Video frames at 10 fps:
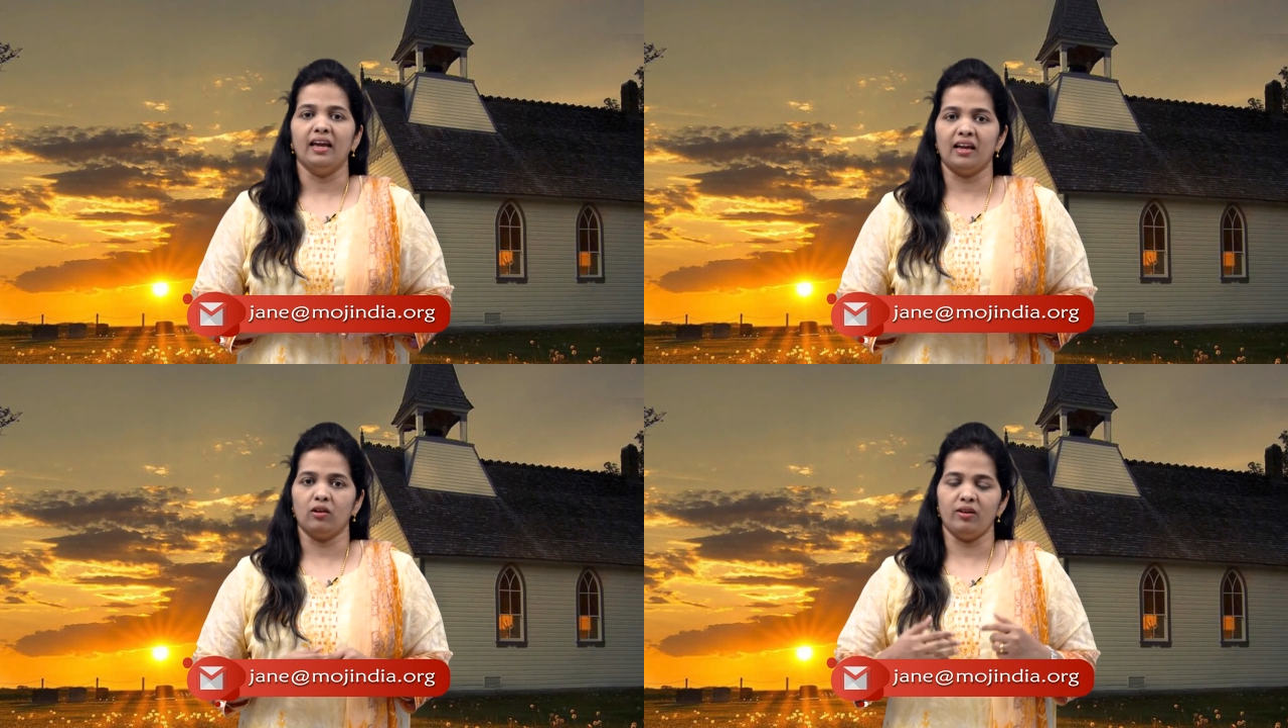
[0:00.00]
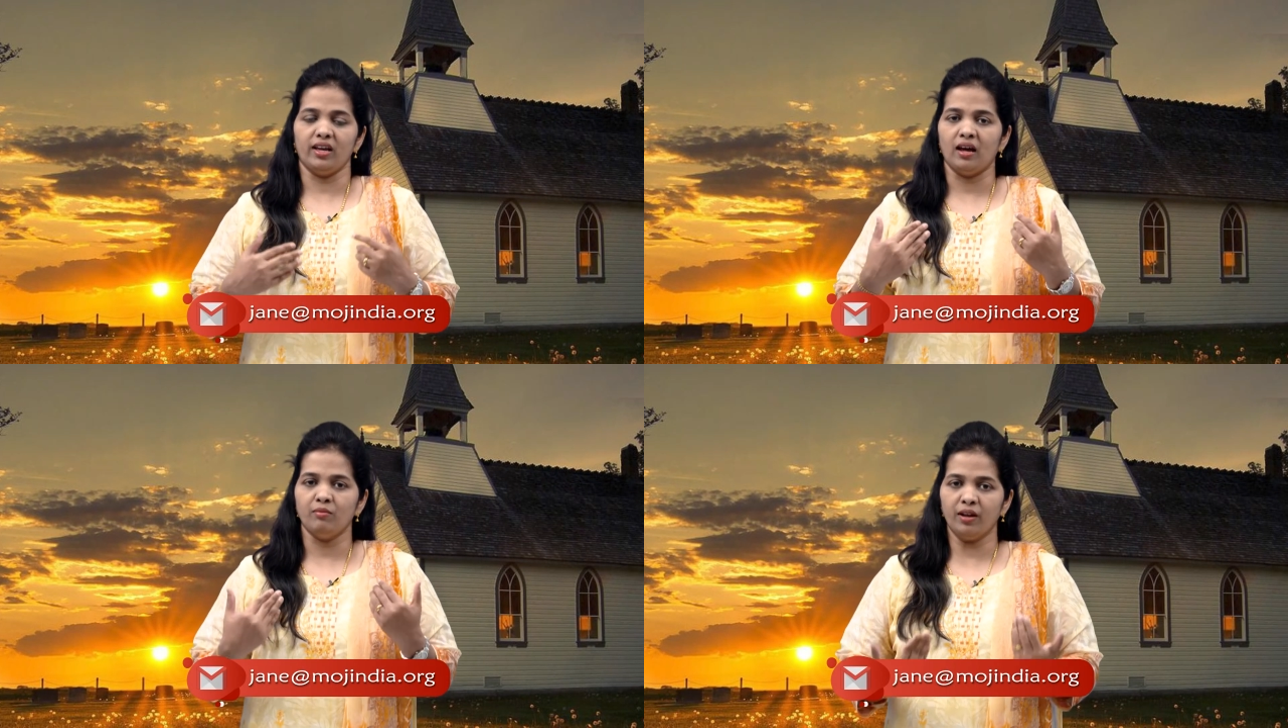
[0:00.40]

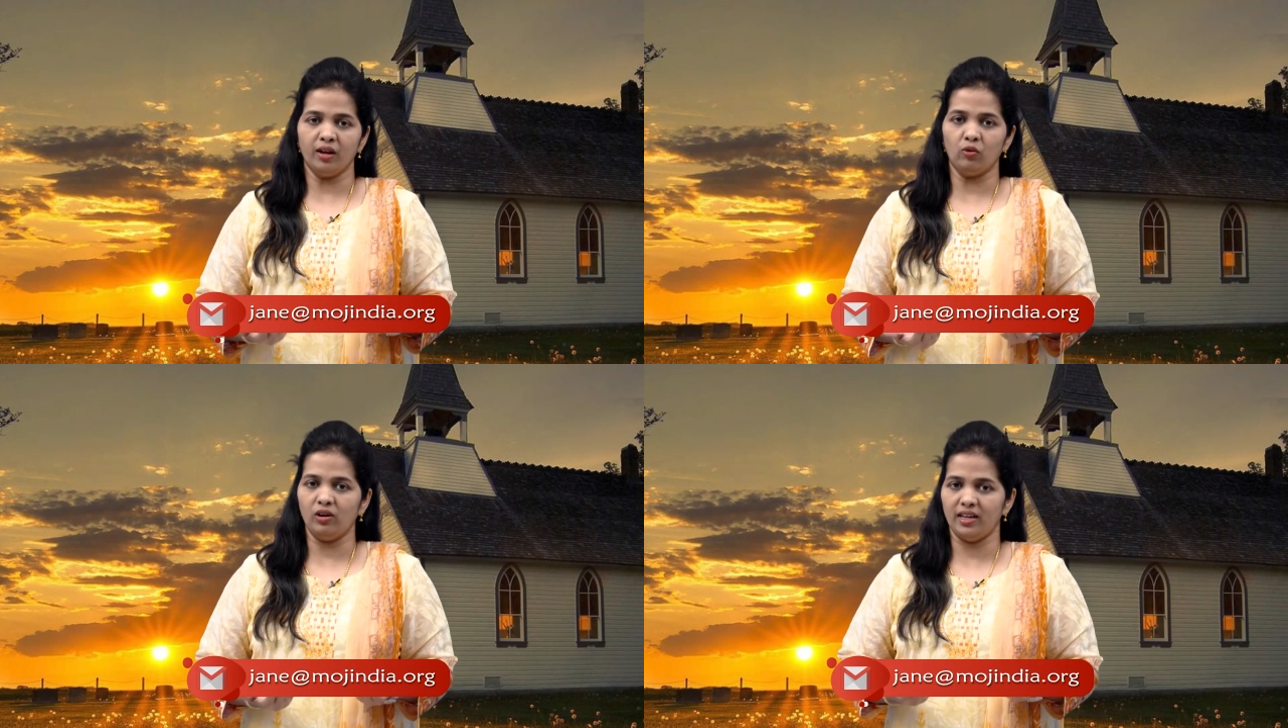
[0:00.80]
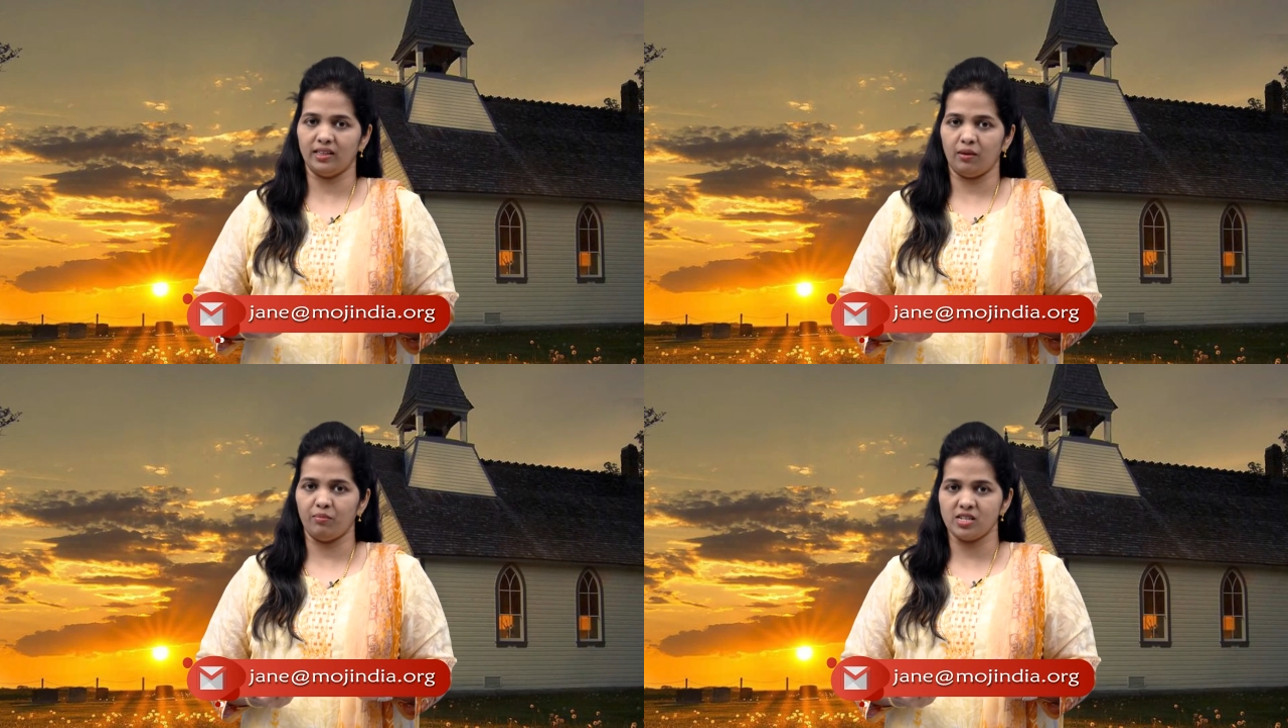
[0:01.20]
எங்களுடைய அன்பரின்
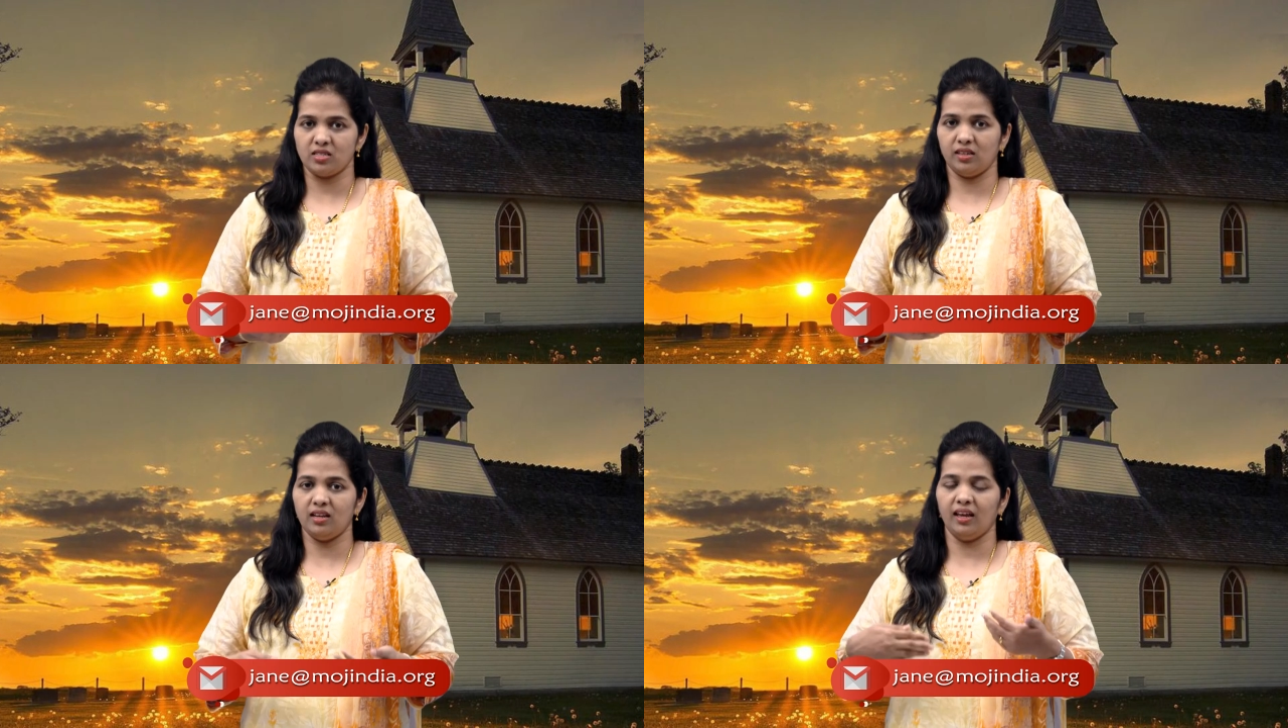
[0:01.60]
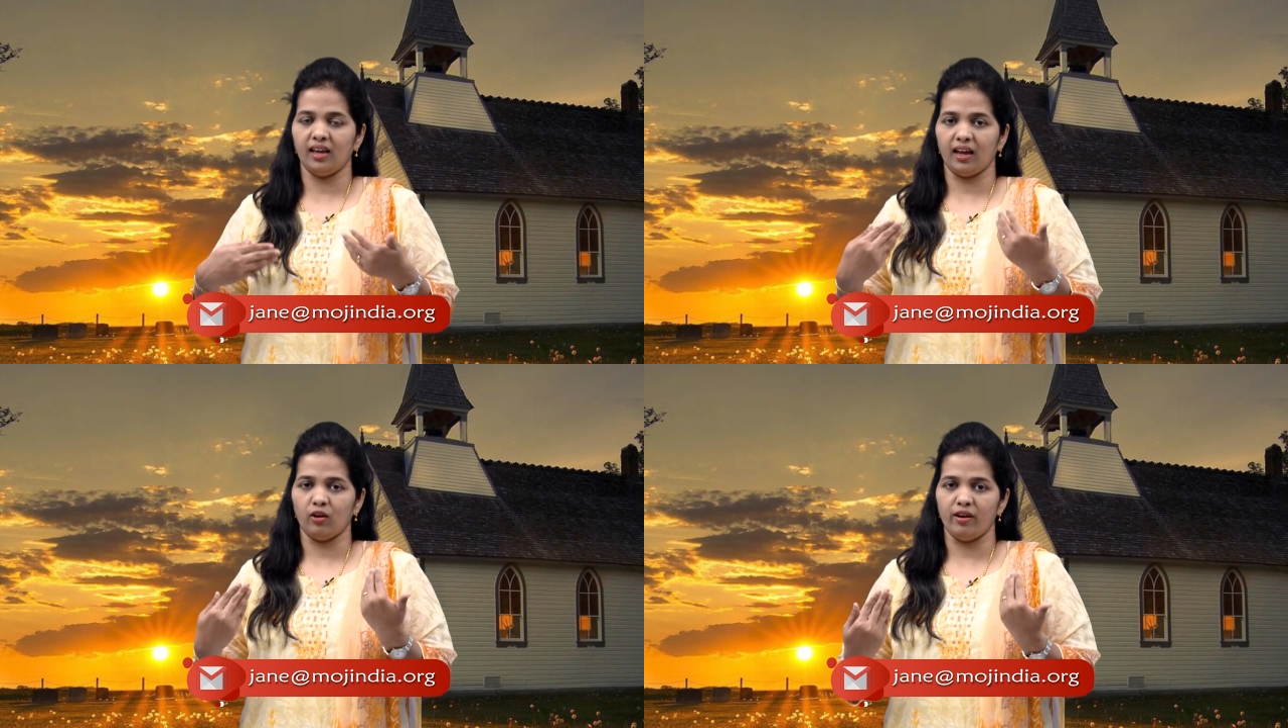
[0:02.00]
ஊழியத்தை பற்றி
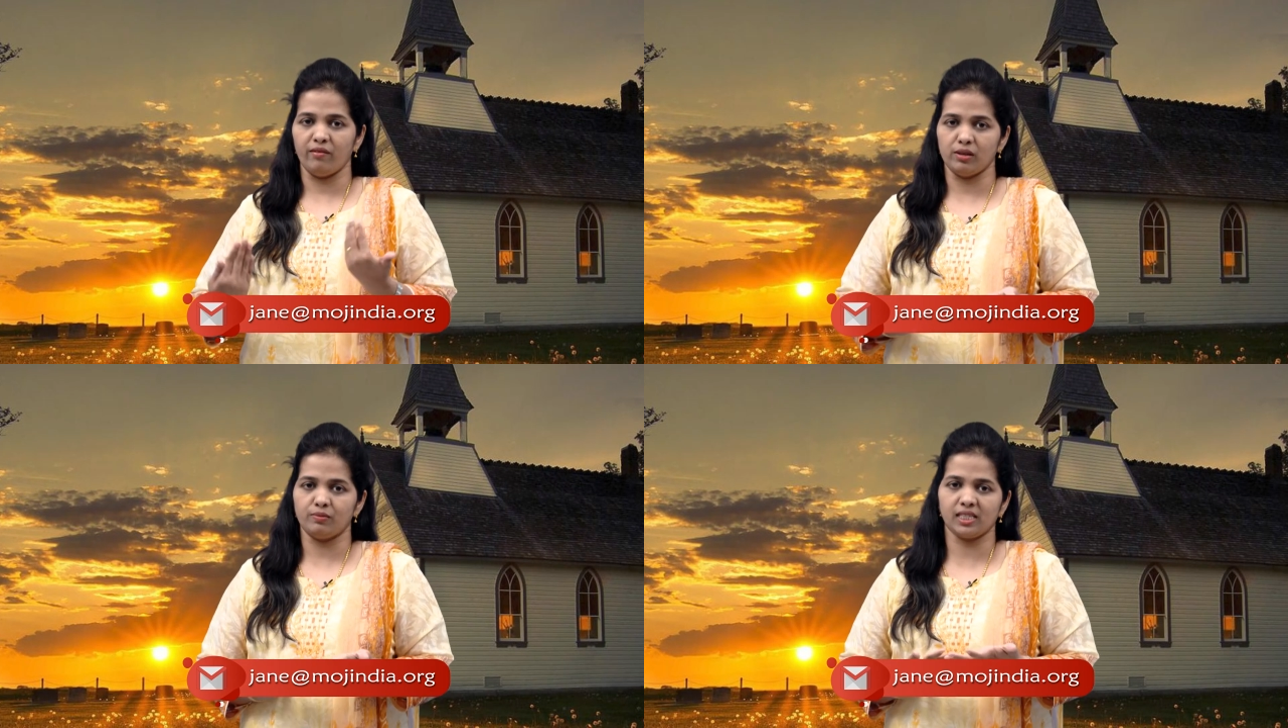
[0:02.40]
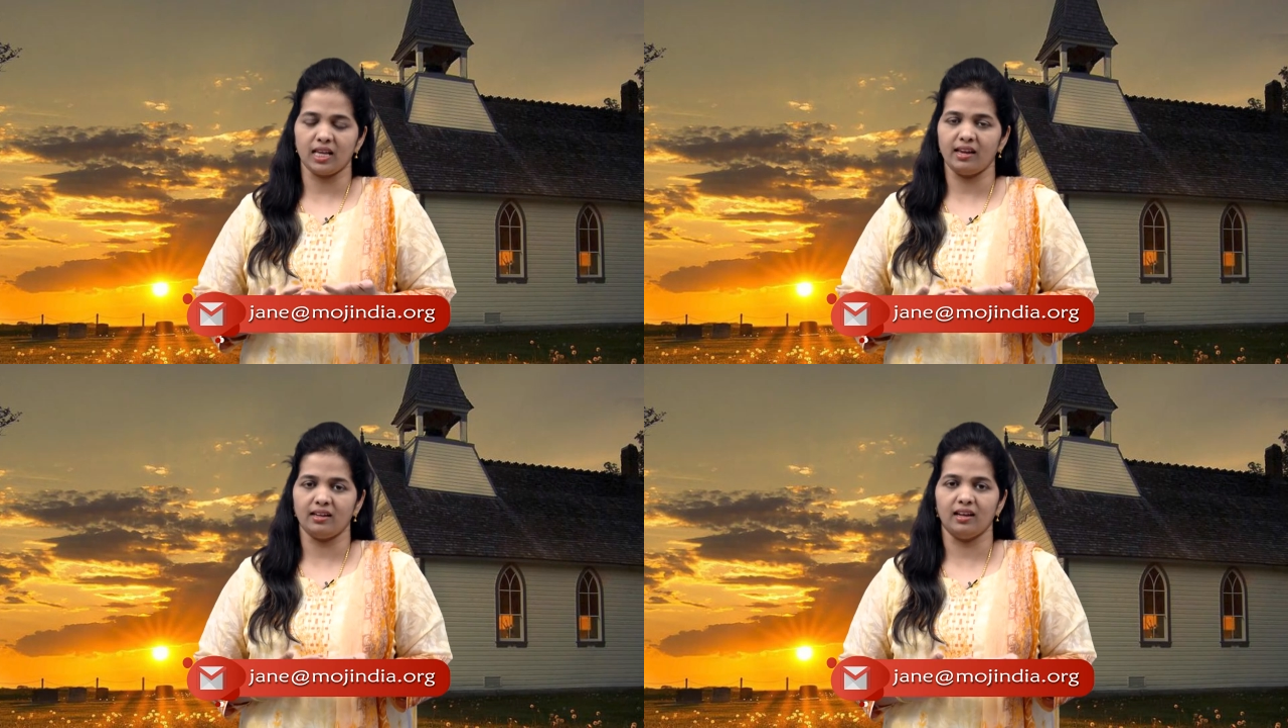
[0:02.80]
நீங்கள் எங்களுடைய
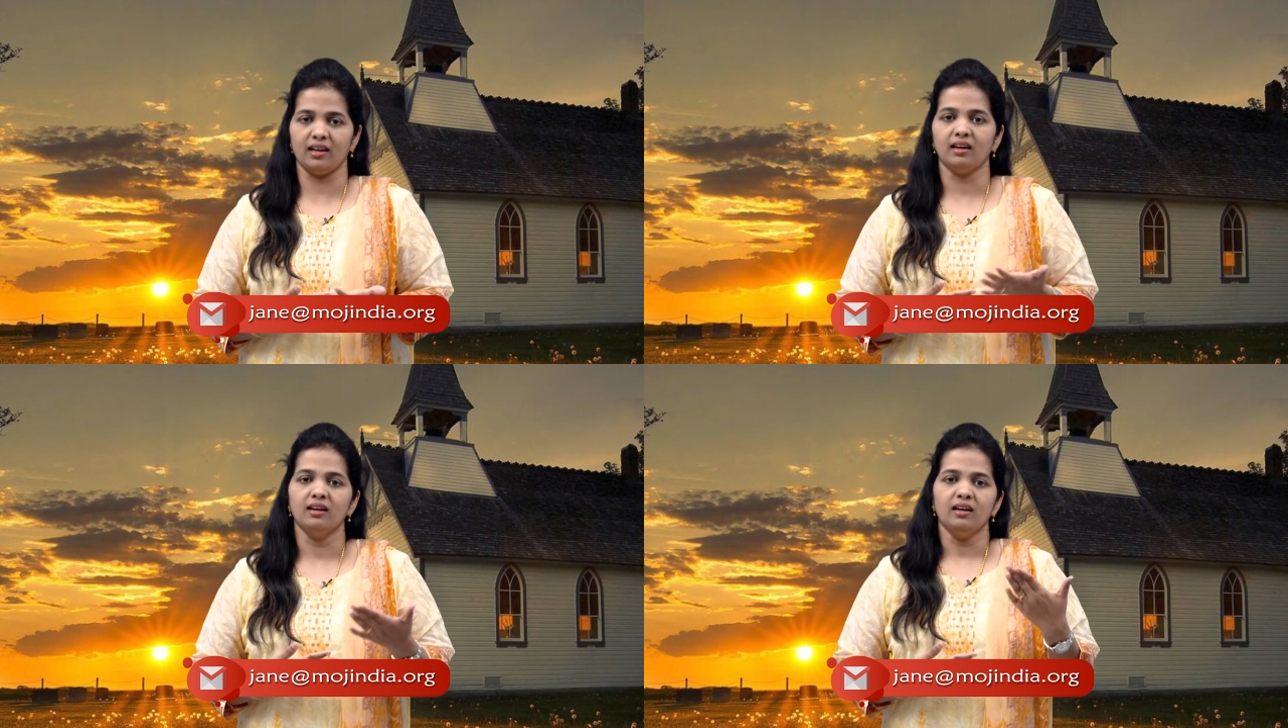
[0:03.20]
வெப்சைட்டில்